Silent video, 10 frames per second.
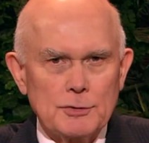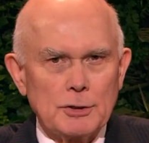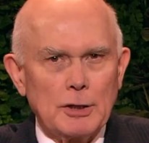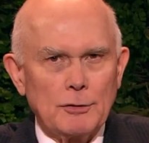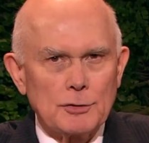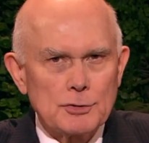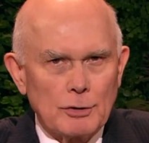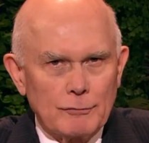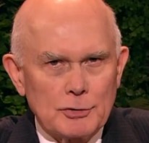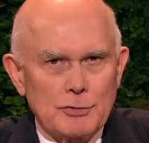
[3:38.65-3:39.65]
服务中忘
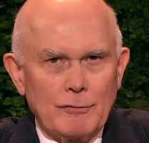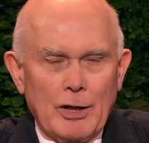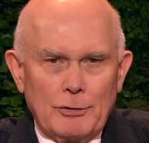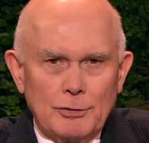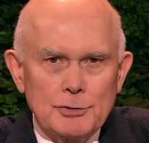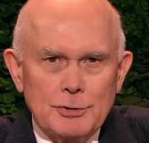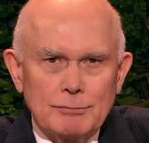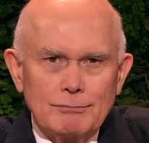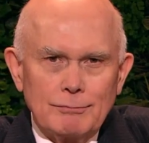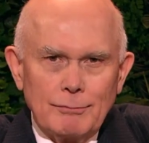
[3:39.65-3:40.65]
掉自己最常
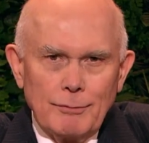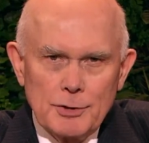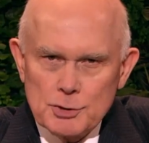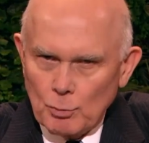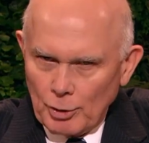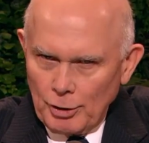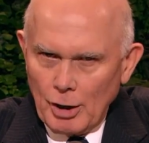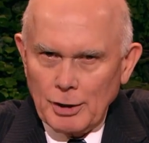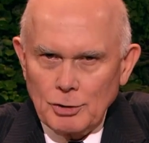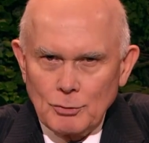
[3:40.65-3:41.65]
见的例子，
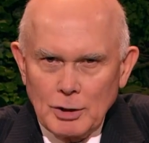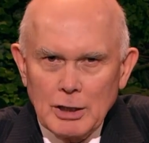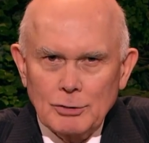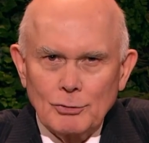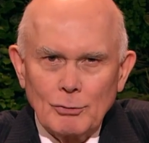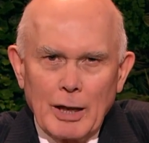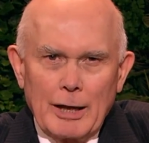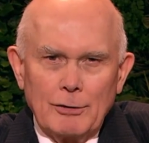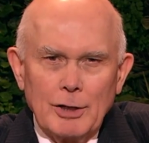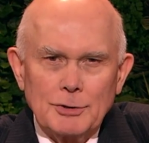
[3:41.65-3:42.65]
就是父母
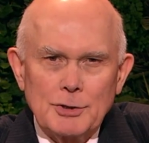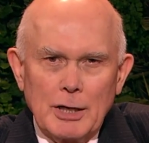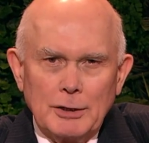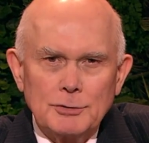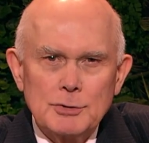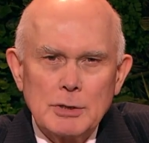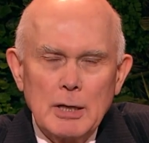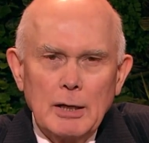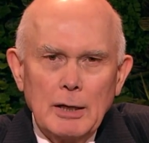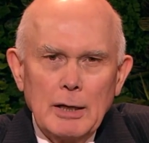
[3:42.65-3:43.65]
为孩子做的
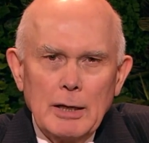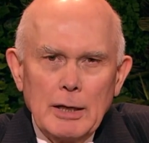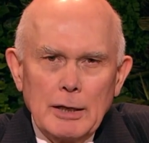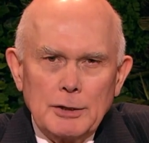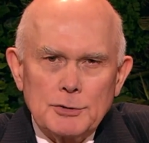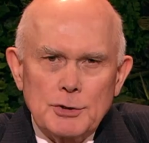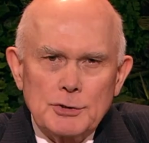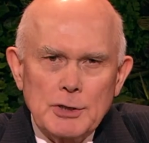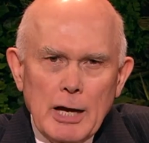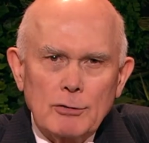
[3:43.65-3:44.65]
牺牲。
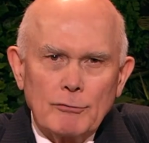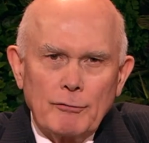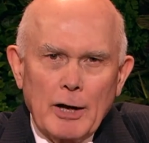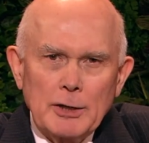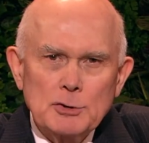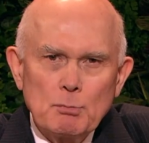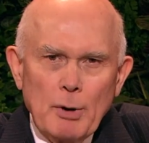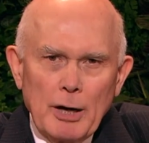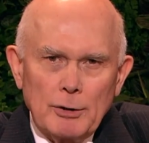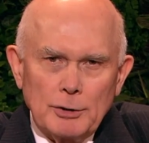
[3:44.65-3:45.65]
这不单
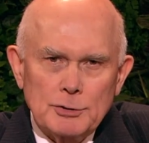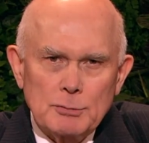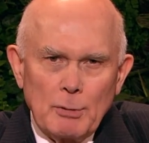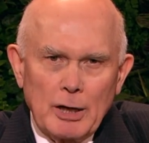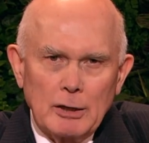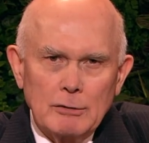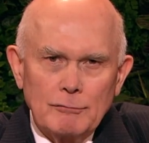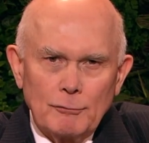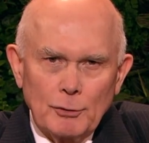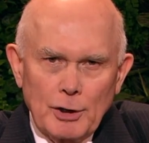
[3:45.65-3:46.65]
只有后起圣
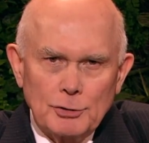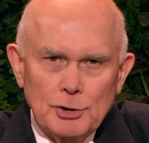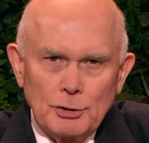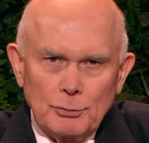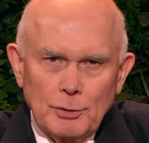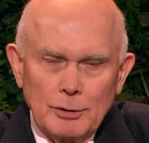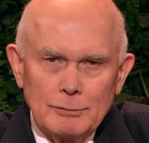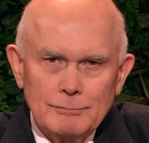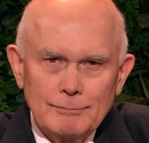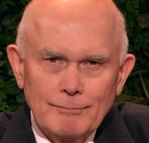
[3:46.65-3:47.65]
徒才做得到。